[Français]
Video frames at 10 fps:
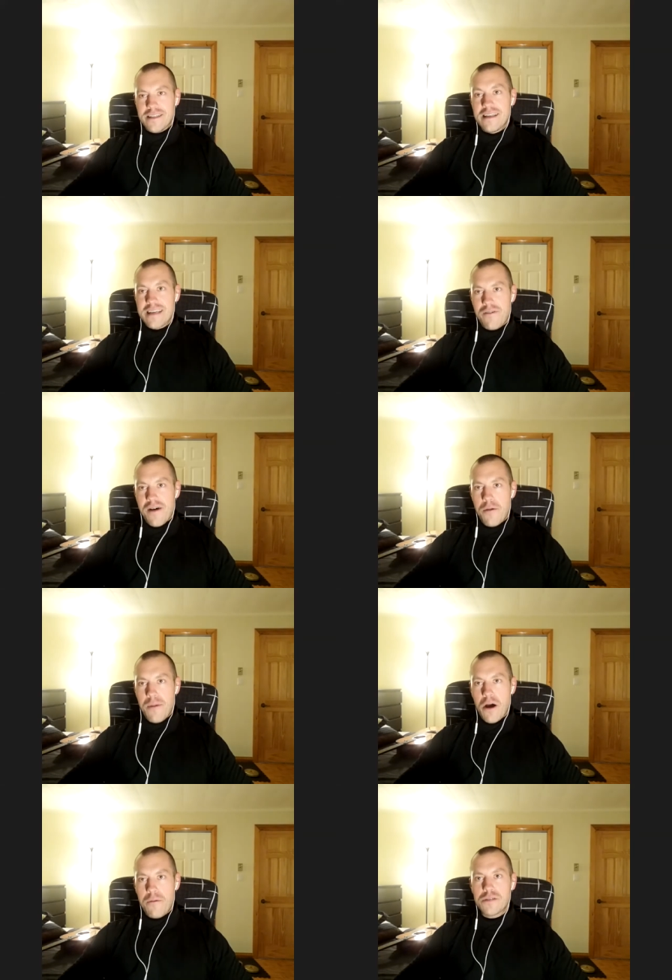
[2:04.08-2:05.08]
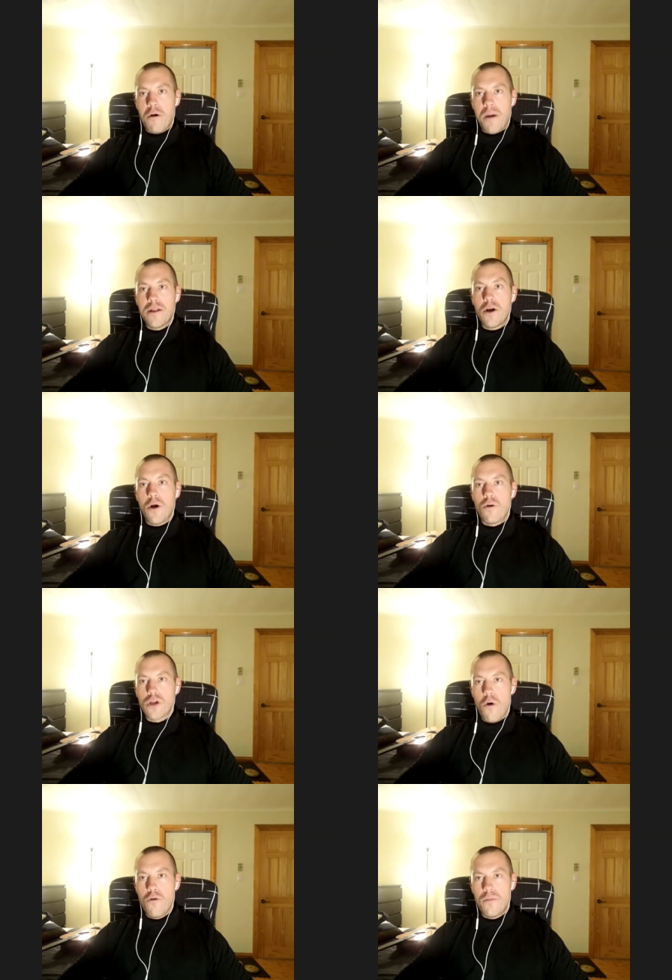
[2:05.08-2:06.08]
des affaires de même, comment je peux prendre le
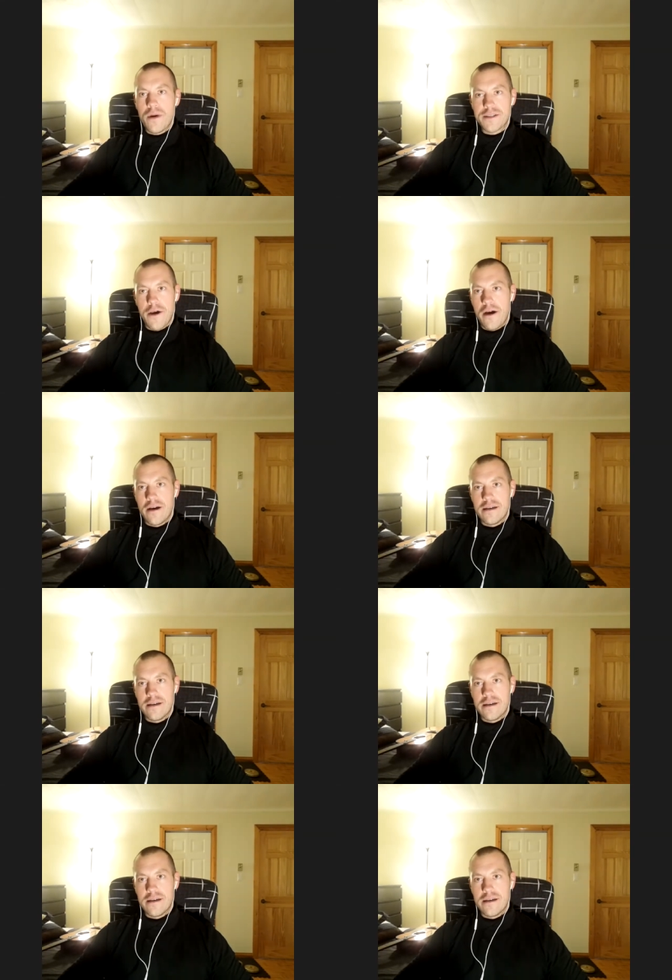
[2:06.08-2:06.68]
contrôle? Parce que